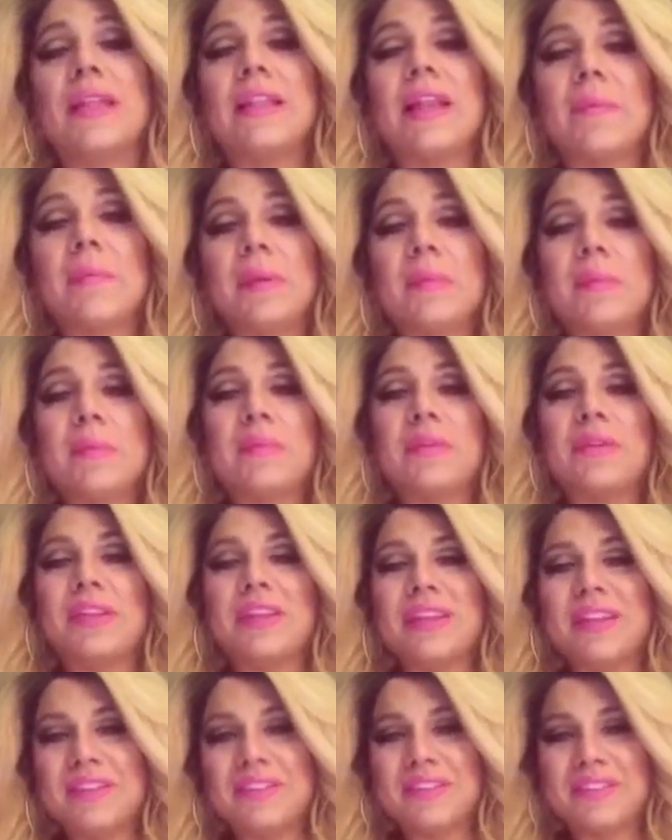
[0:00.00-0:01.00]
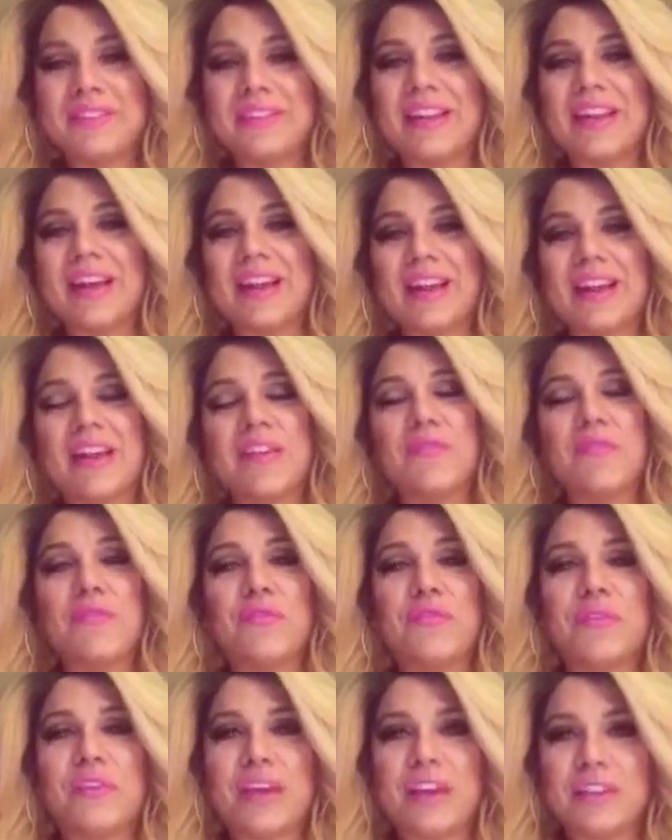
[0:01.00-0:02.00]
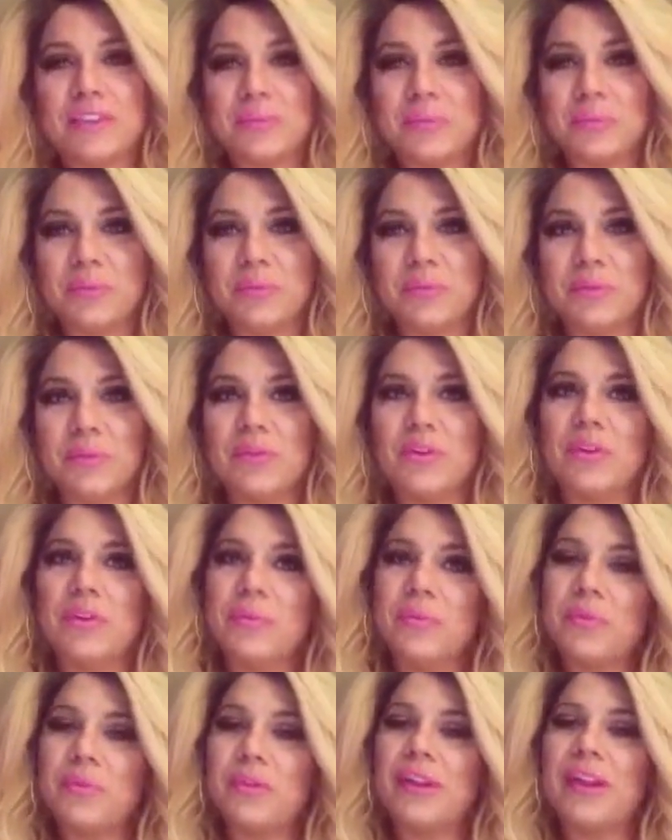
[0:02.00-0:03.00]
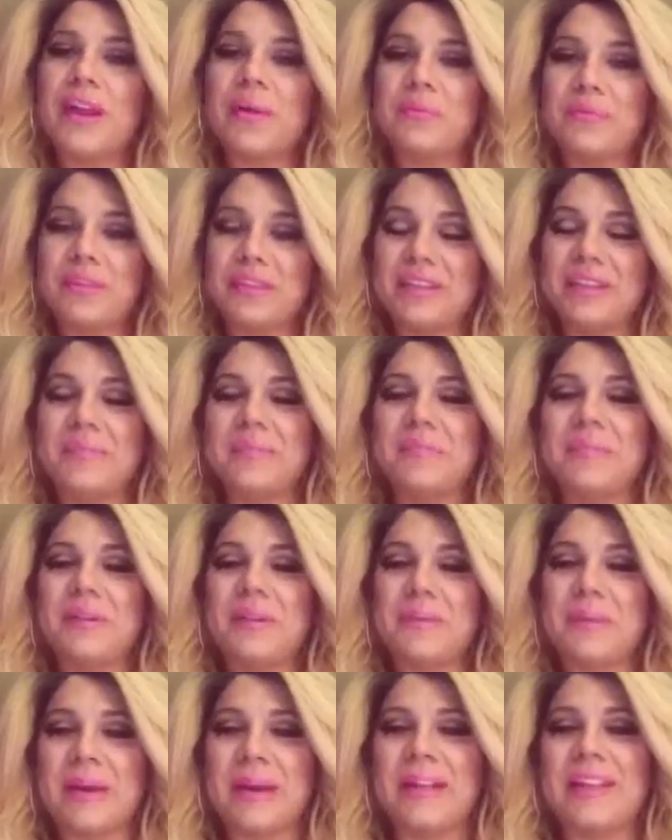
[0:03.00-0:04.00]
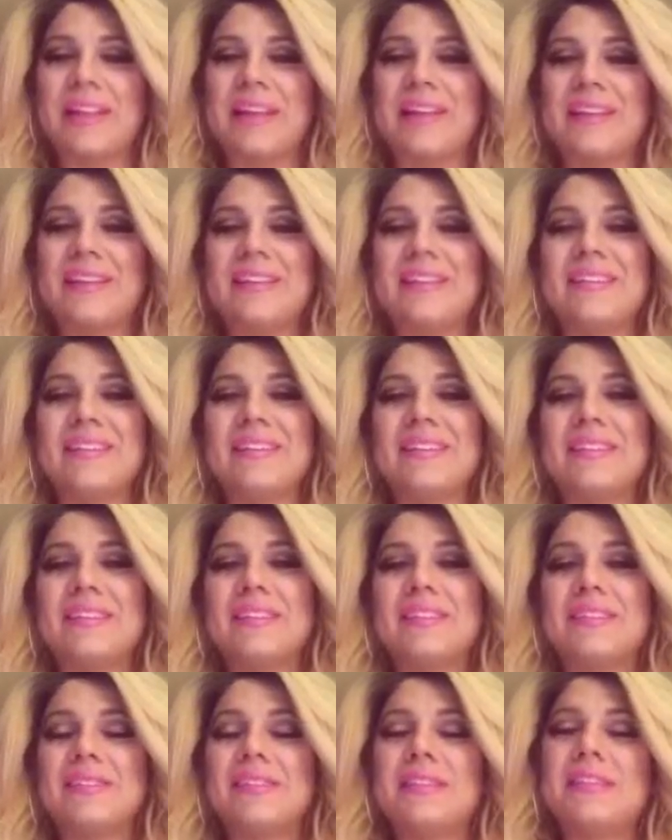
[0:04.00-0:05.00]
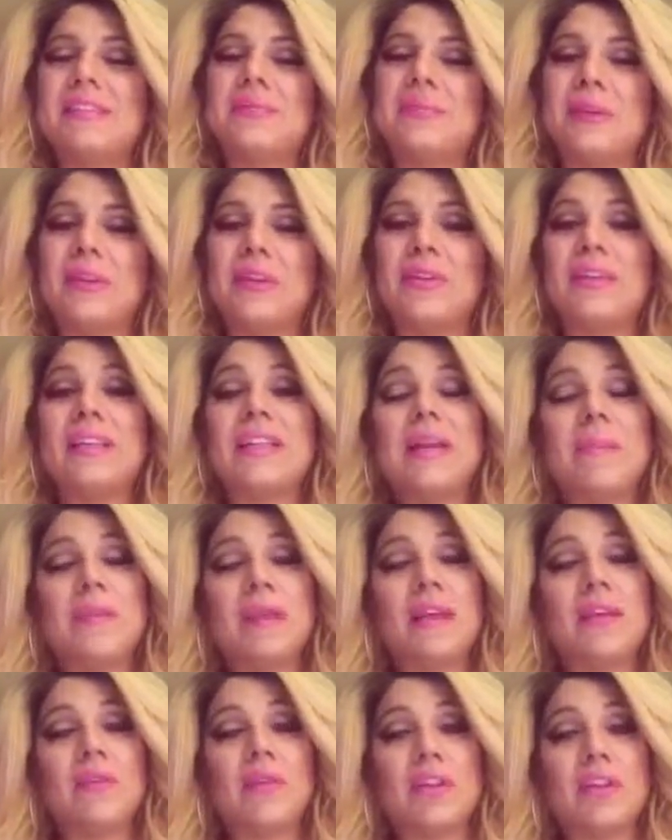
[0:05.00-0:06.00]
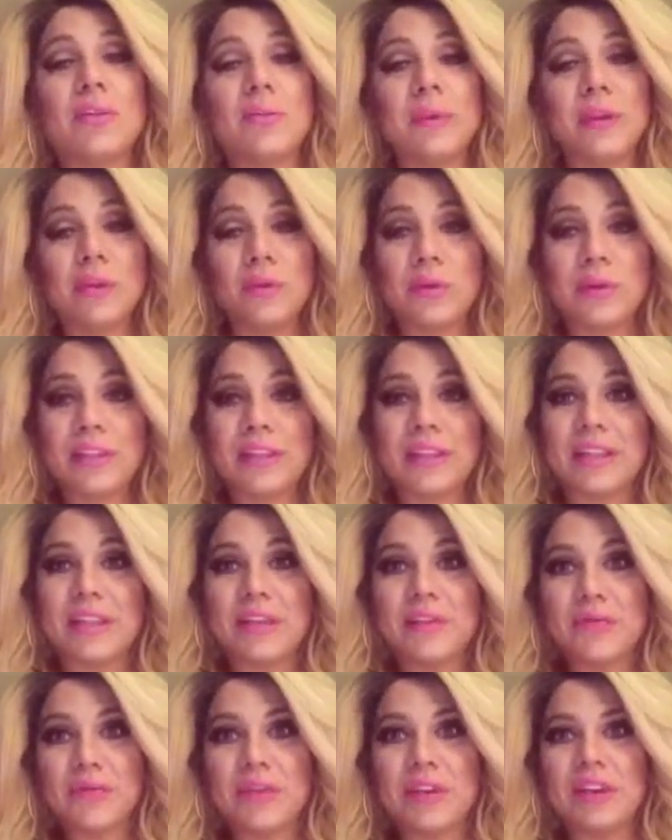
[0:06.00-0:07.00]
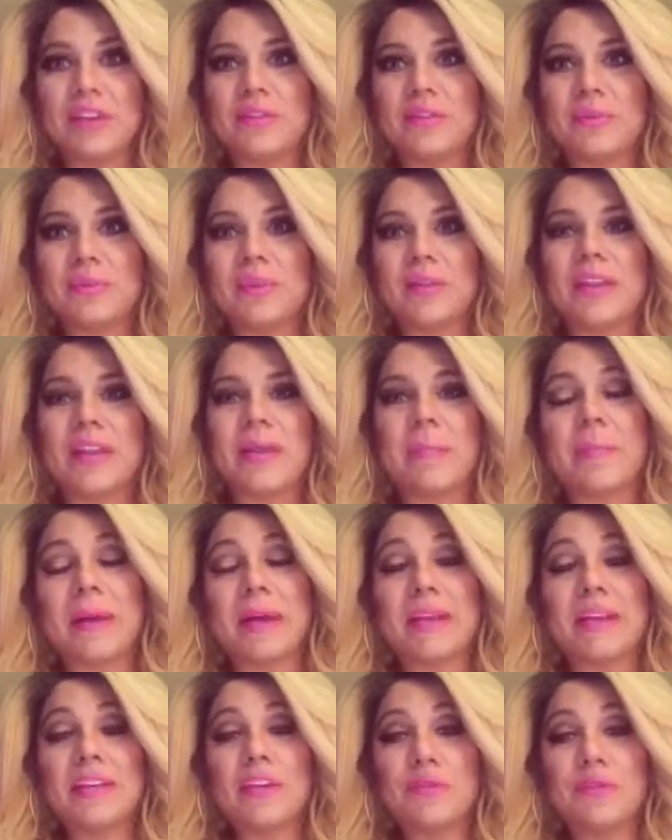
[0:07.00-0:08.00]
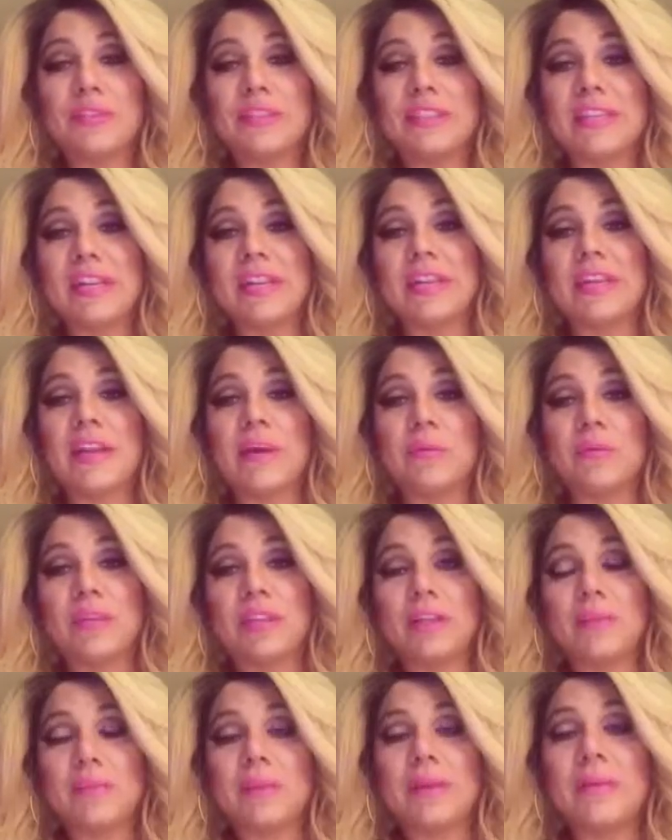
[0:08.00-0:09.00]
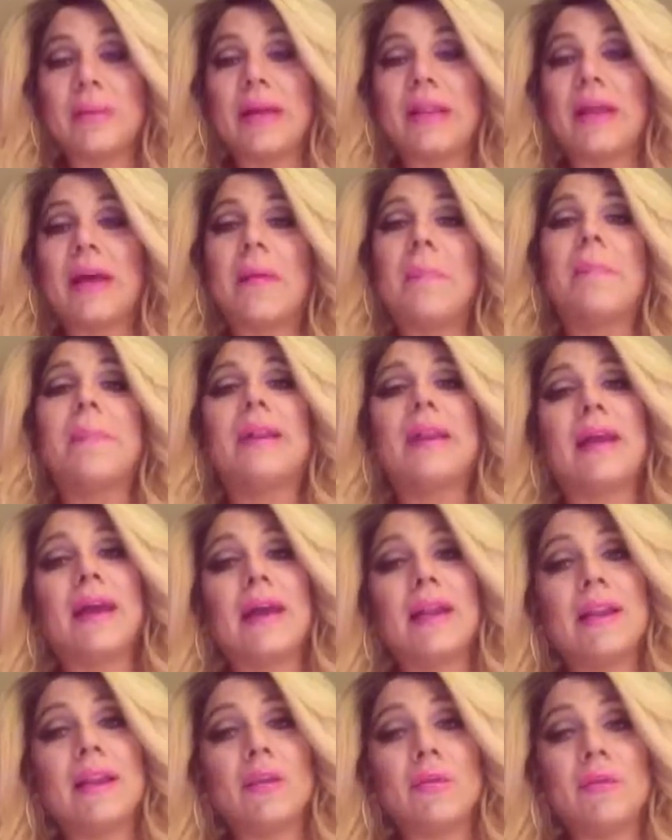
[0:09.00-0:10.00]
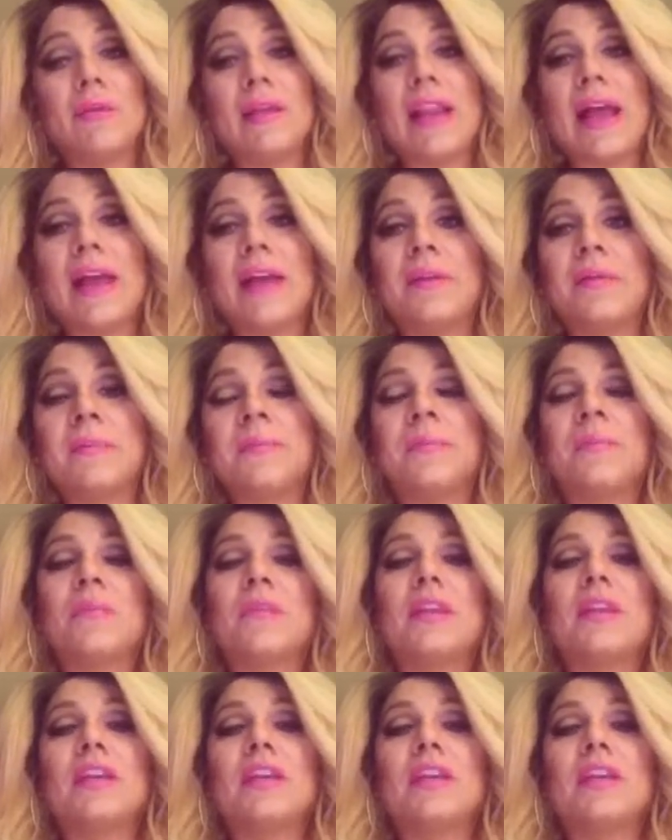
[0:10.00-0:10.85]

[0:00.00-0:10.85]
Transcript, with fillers: También me pueden encontrar en Facebook como La Boutique Privada. Espero que también cuando me encuentren en Facebook, en la página oficial de La Boutique Privada, me regalen un like.